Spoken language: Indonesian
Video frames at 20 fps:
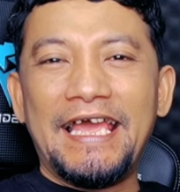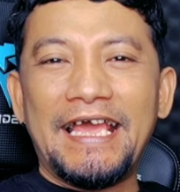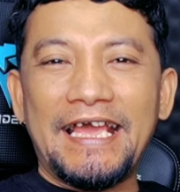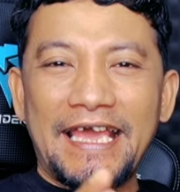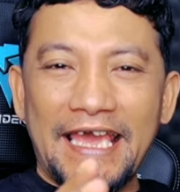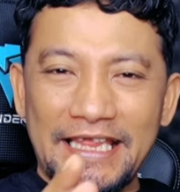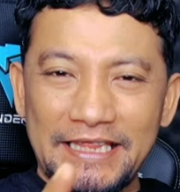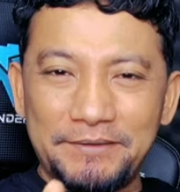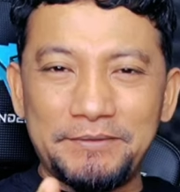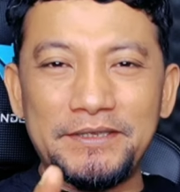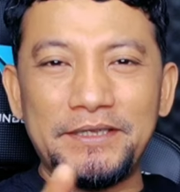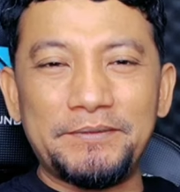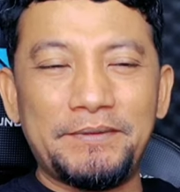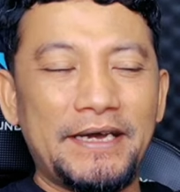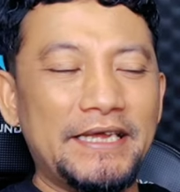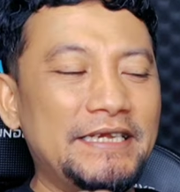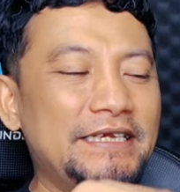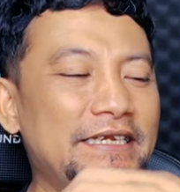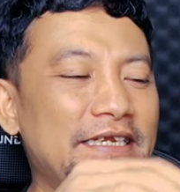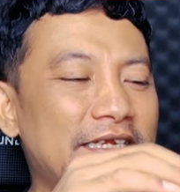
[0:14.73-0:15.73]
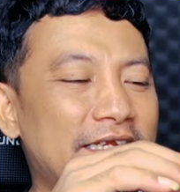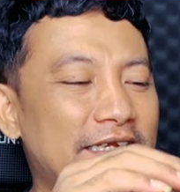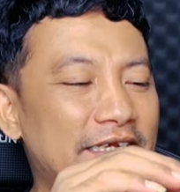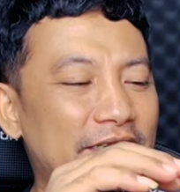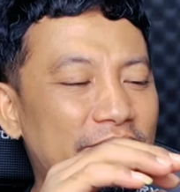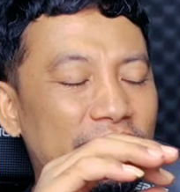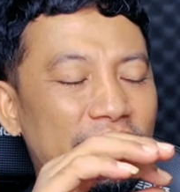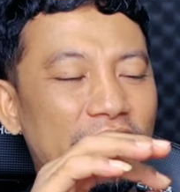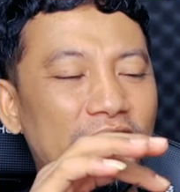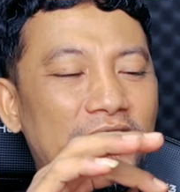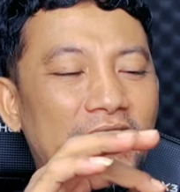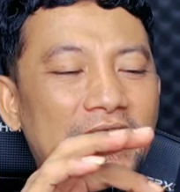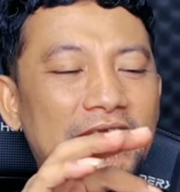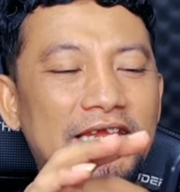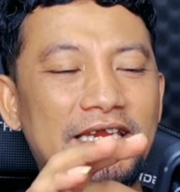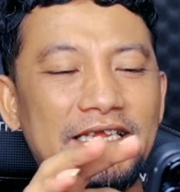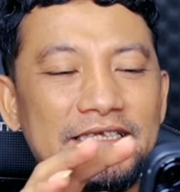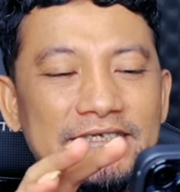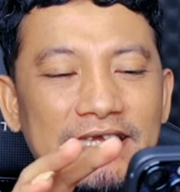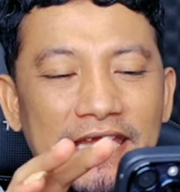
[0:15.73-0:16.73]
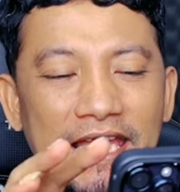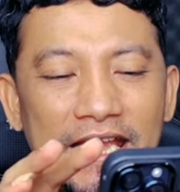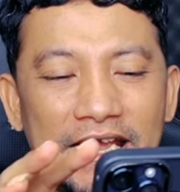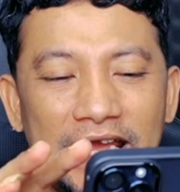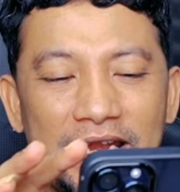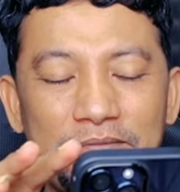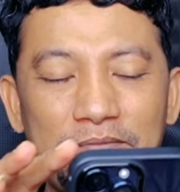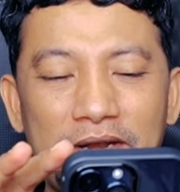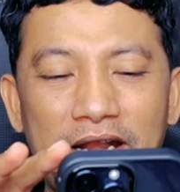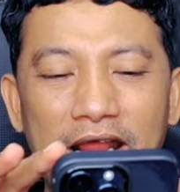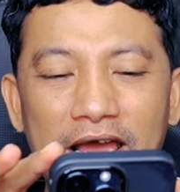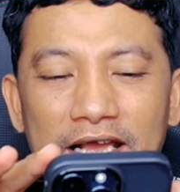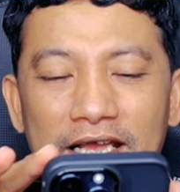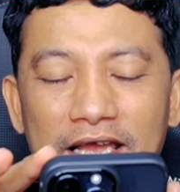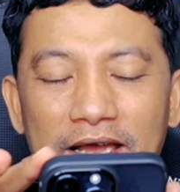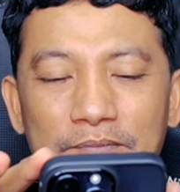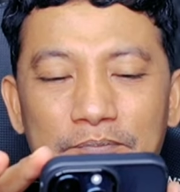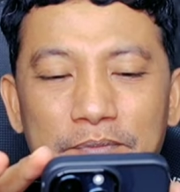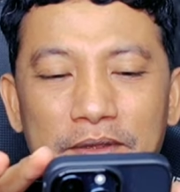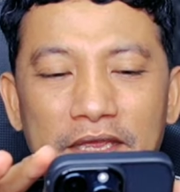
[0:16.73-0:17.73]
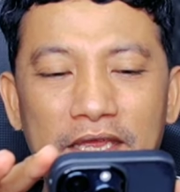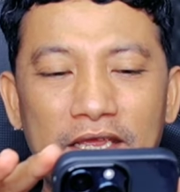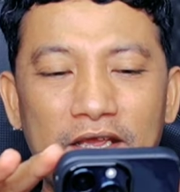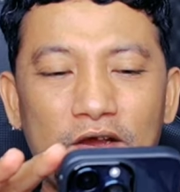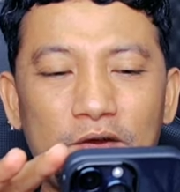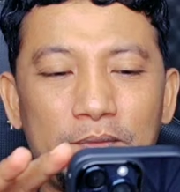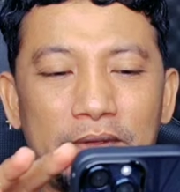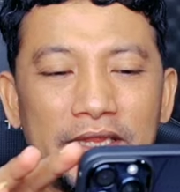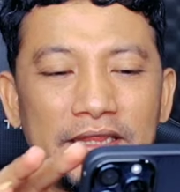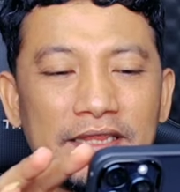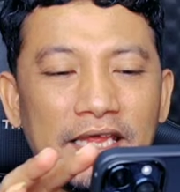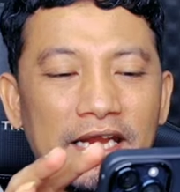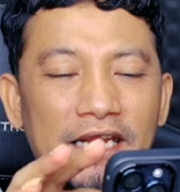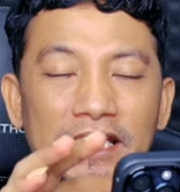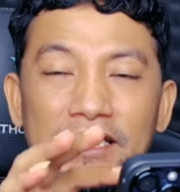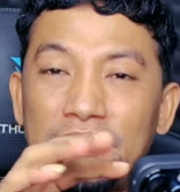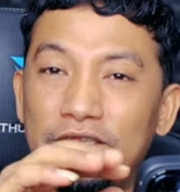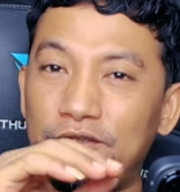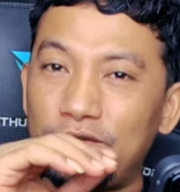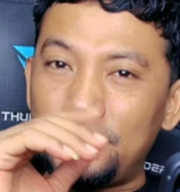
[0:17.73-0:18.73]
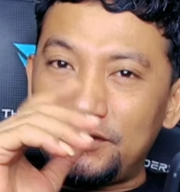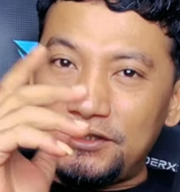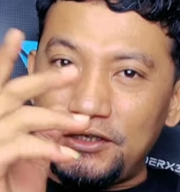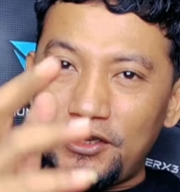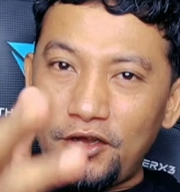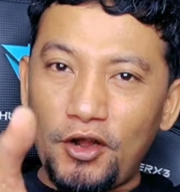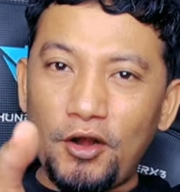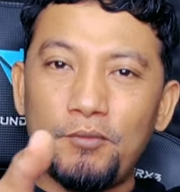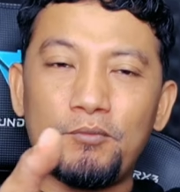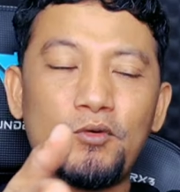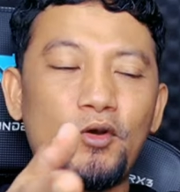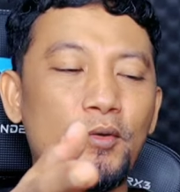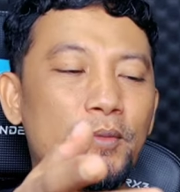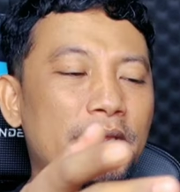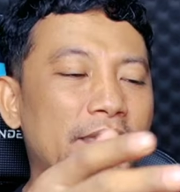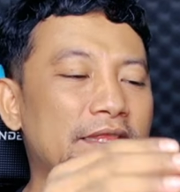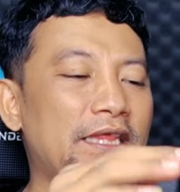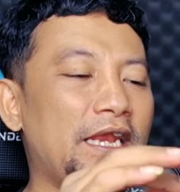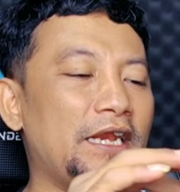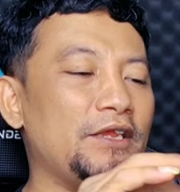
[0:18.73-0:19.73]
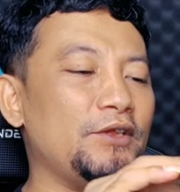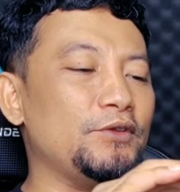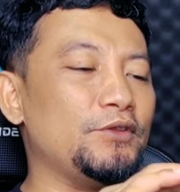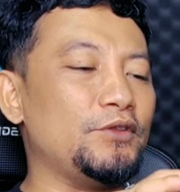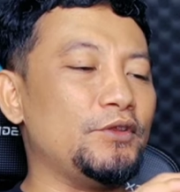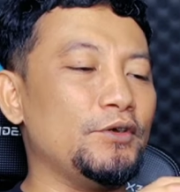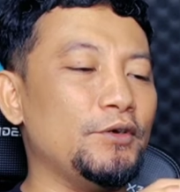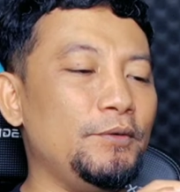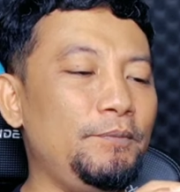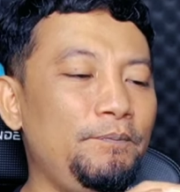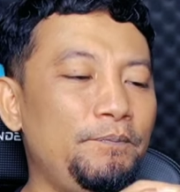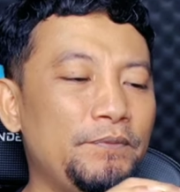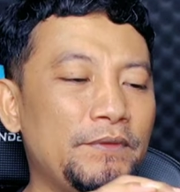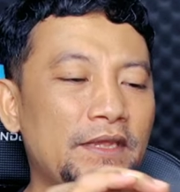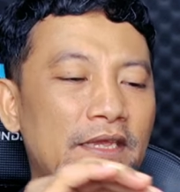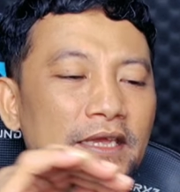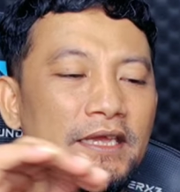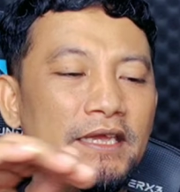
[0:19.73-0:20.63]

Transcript: Oke teman-teman, di video kali ini saya akan menanggapi komentar yang ditulis di kolom komentar Youtube